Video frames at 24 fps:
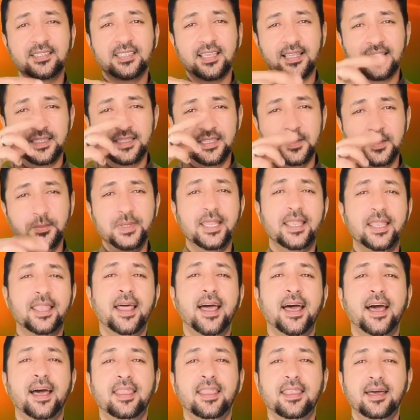سنتي من
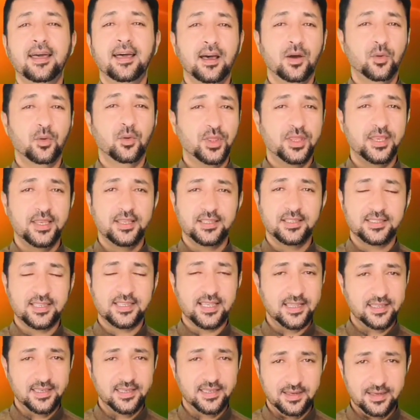الأعلى أو اثنين
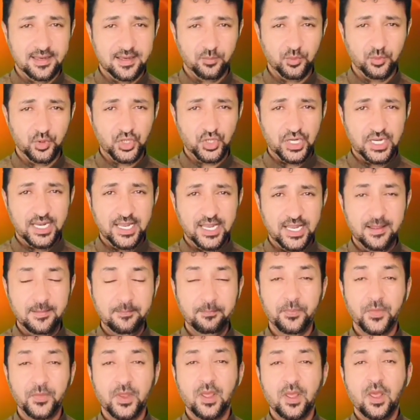سنتي لا مشكلة
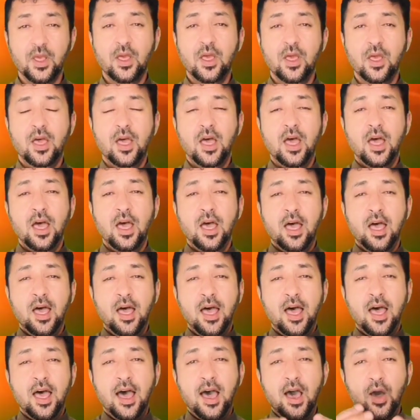
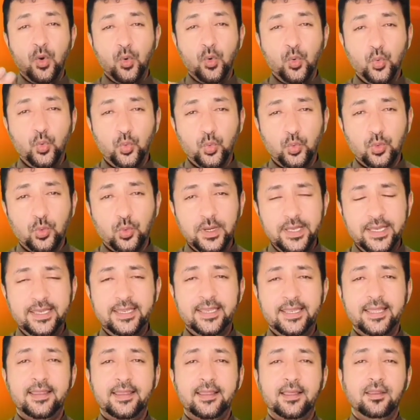أو
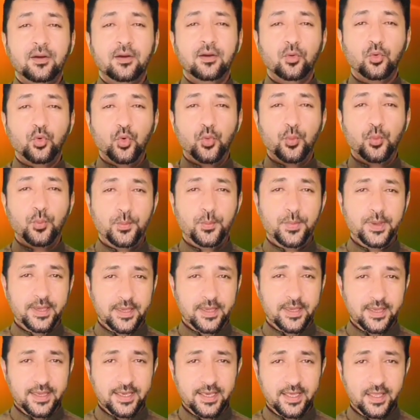إننا نقوم
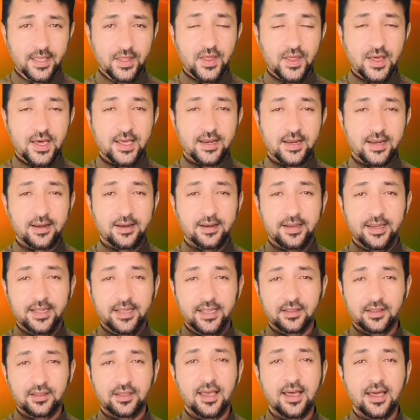بإحضار
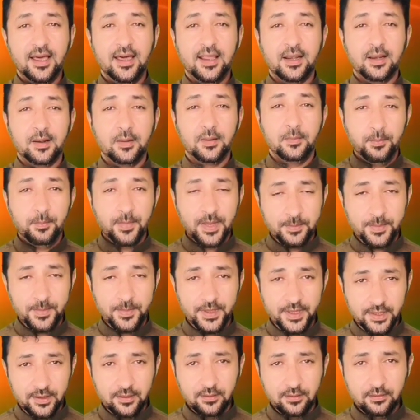إطار
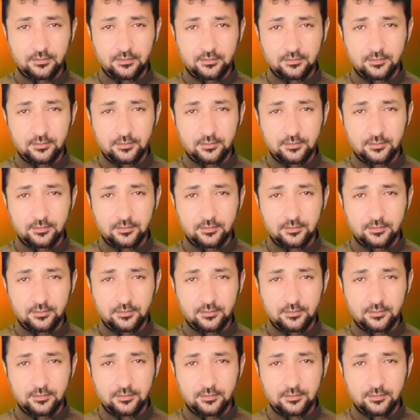مبني